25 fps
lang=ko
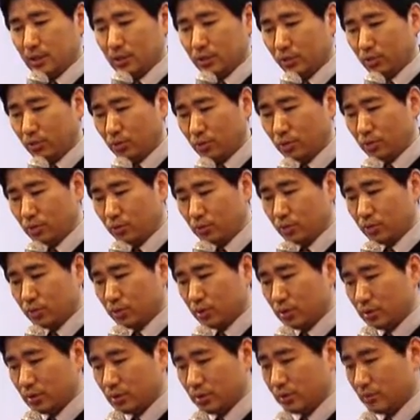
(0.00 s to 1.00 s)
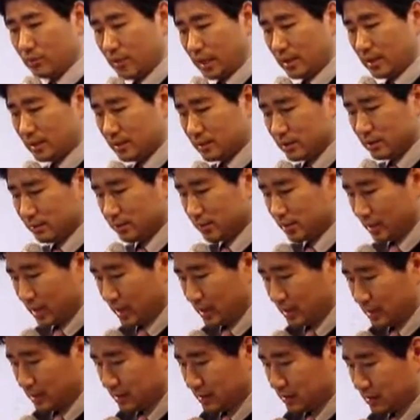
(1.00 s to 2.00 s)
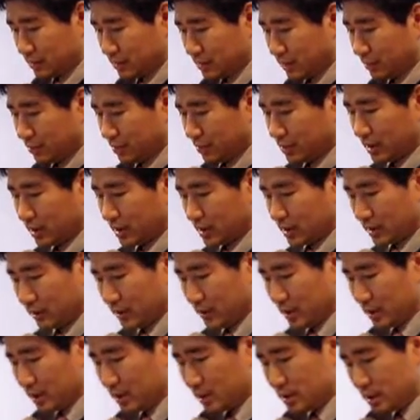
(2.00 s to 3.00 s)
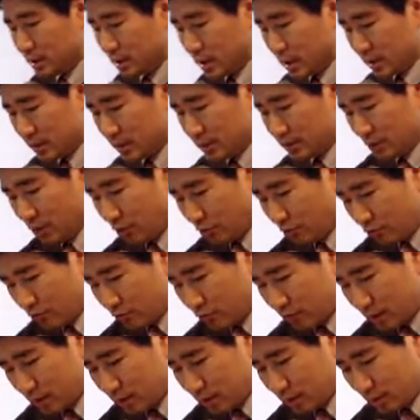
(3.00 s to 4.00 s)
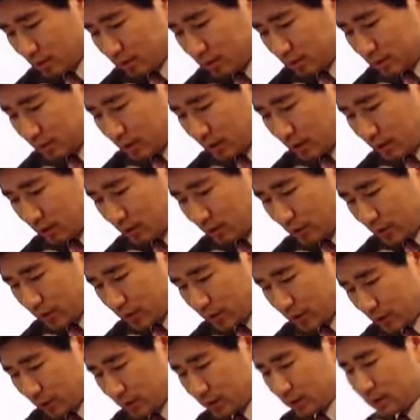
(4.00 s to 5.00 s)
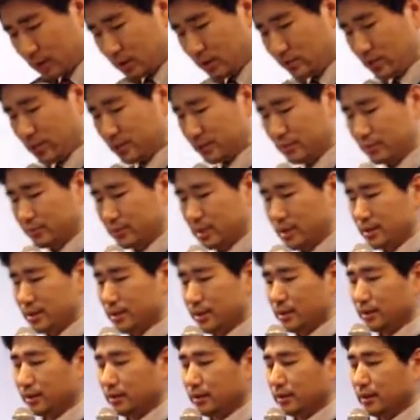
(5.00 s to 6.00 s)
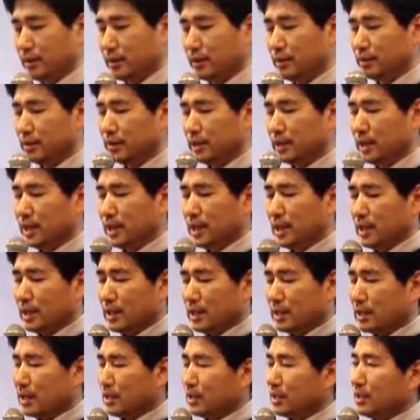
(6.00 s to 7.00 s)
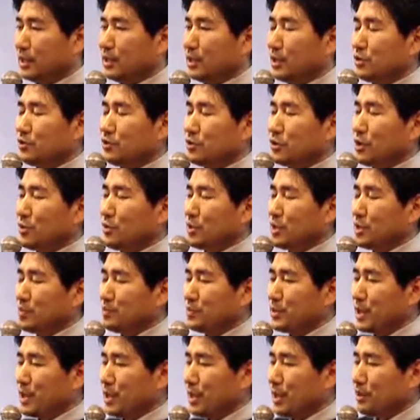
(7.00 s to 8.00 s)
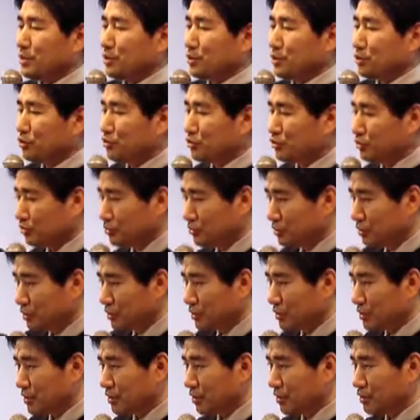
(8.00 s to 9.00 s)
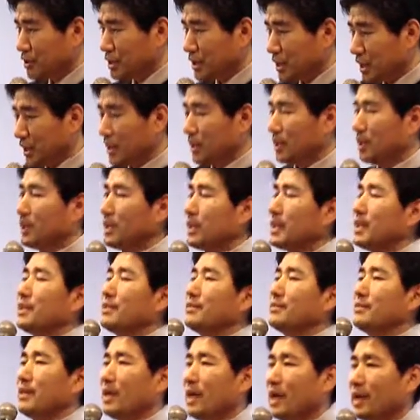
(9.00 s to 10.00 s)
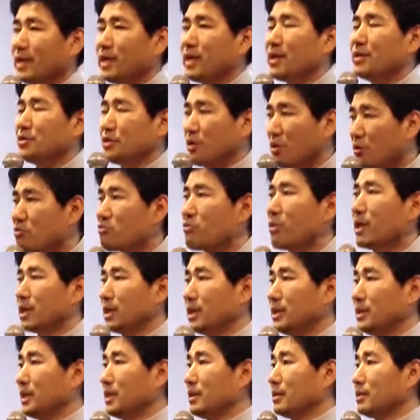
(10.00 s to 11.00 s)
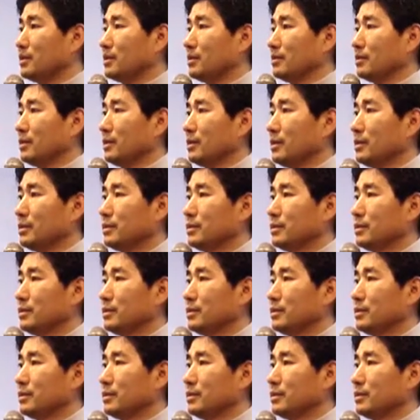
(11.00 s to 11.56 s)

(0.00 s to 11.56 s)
그런 말씀을 하시는데 뭐라고 하냐면 인자가 영광을 얻을 때가 왔다 이렇게 말씀을 하시는 거예요. 그러니까 예수님이 십자가에서 죽는 것이 나의 영광이다 그런 거예요.